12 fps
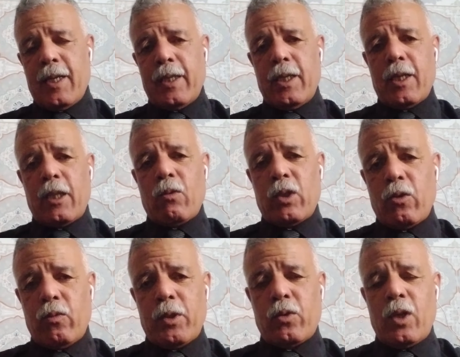الذين
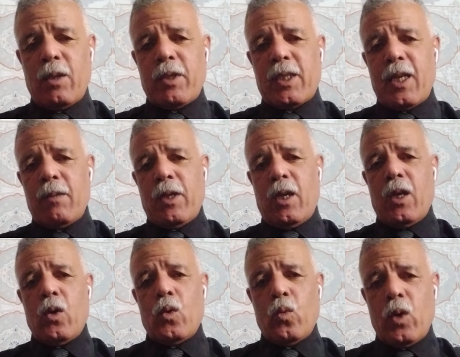توظفوا بالسلم السابع
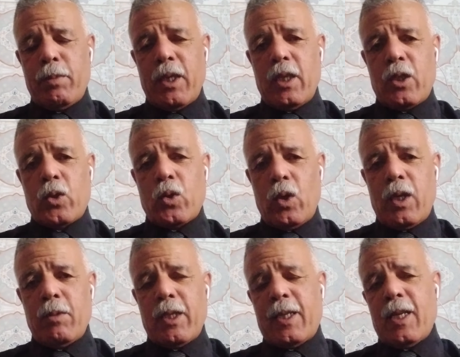
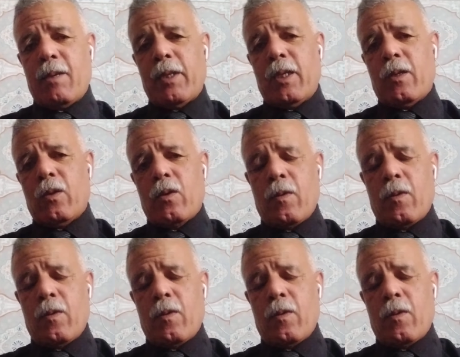وبالسلم الثامن